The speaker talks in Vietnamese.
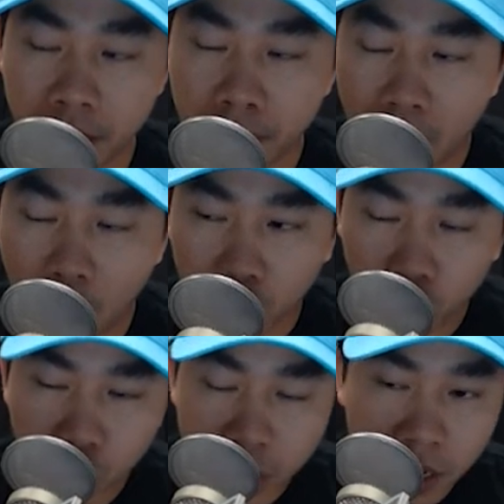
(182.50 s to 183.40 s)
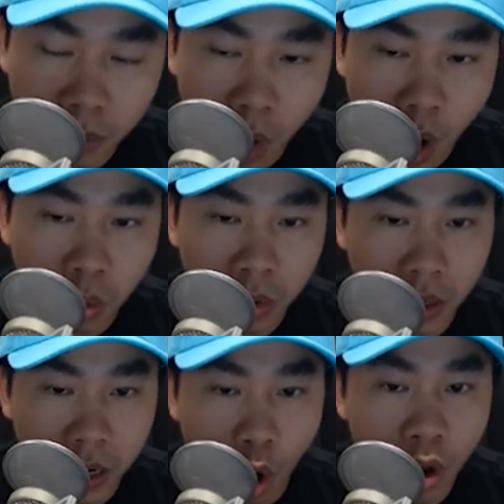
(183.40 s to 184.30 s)
mà họ chuyên môn
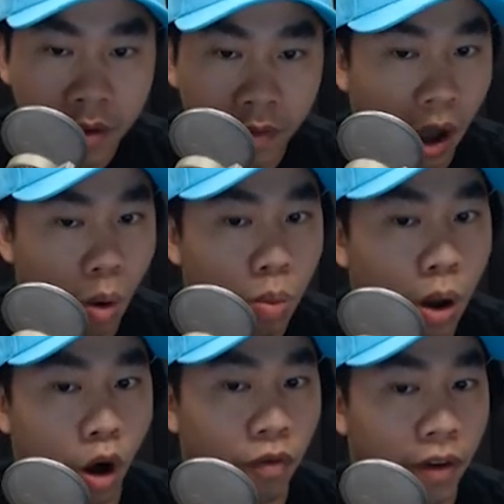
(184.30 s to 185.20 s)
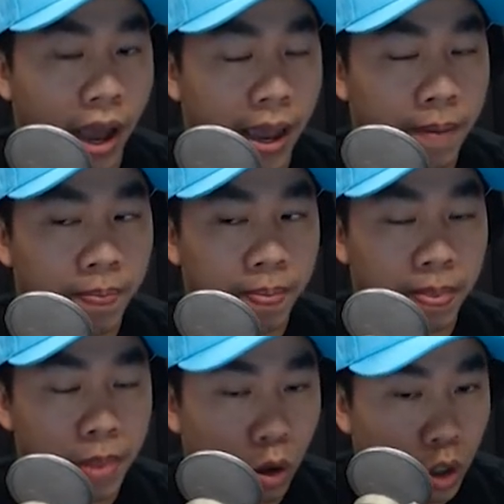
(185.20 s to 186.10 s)
nói và ủng hộ về
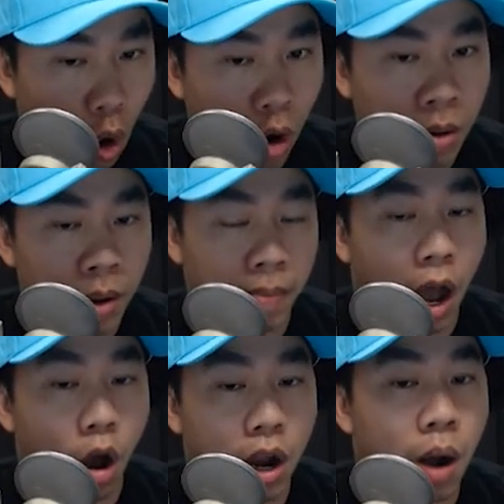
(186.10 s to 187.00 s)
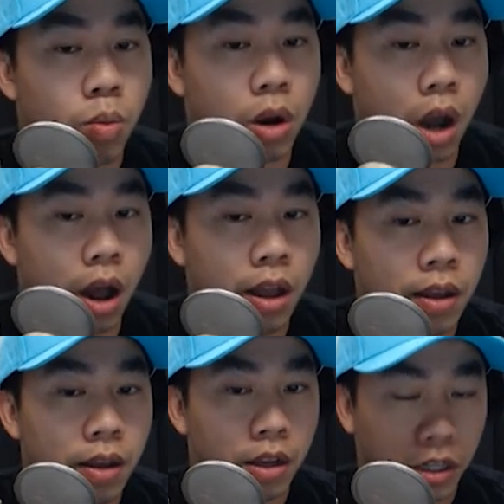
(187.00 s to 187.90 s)
Dogecoin mà họ không có
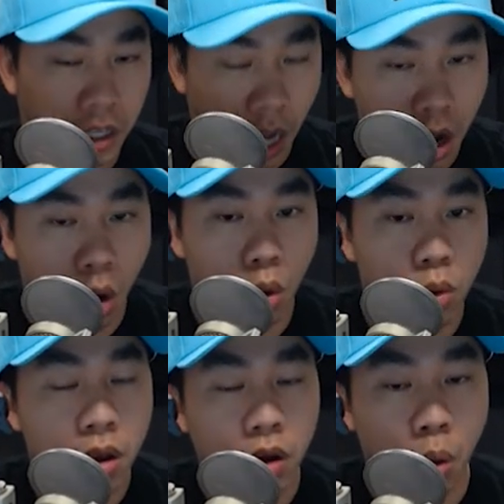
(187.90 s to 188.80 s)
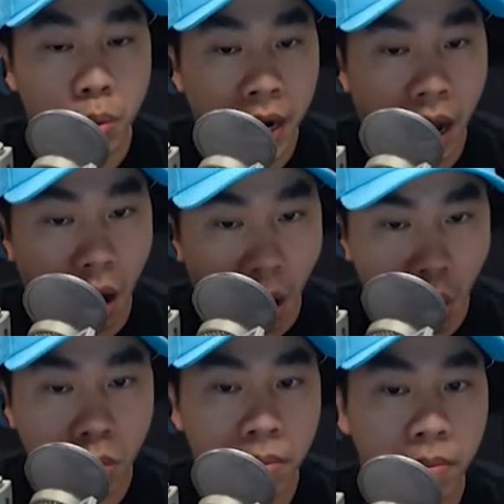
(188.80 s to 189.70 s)
sở hữu cũng như là
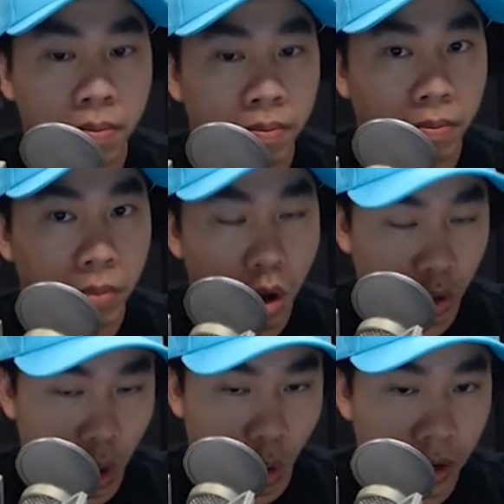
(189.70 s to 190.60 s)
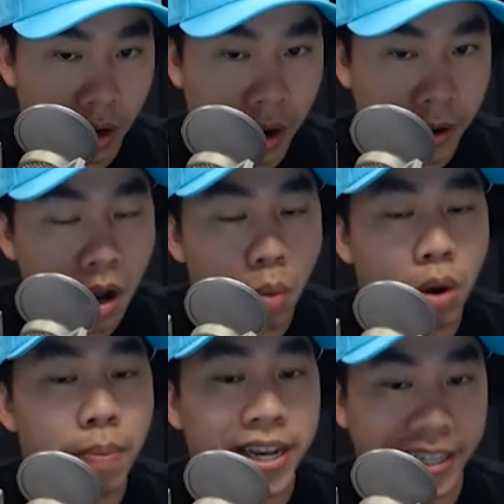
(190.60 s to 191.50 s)
own Dogecoin nó không
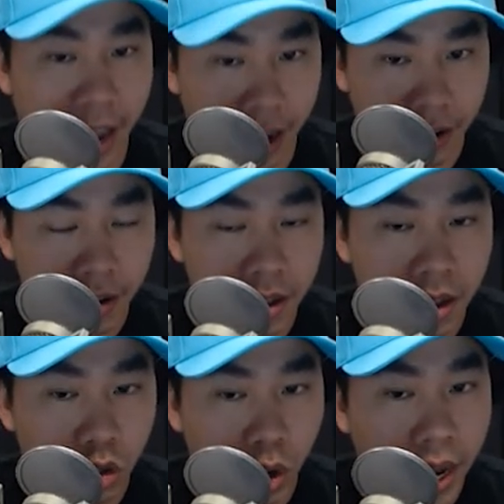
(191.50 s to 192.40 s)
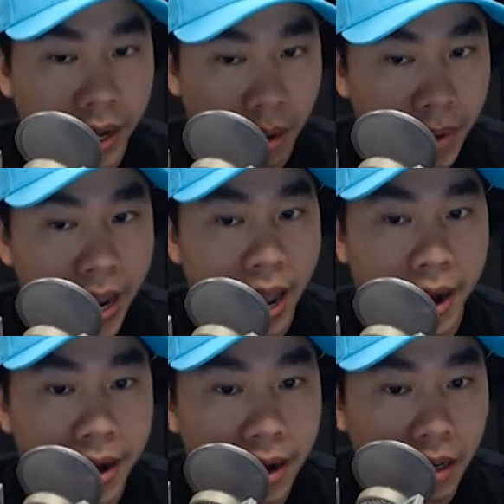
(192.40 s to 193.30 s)
có make sense cho nên ngày hôm nay
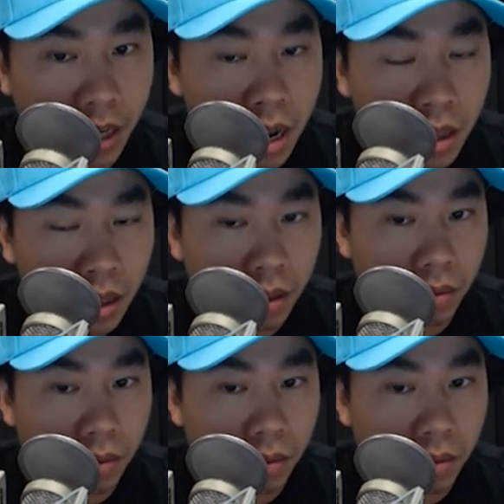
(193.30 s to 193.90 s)
ảnh chính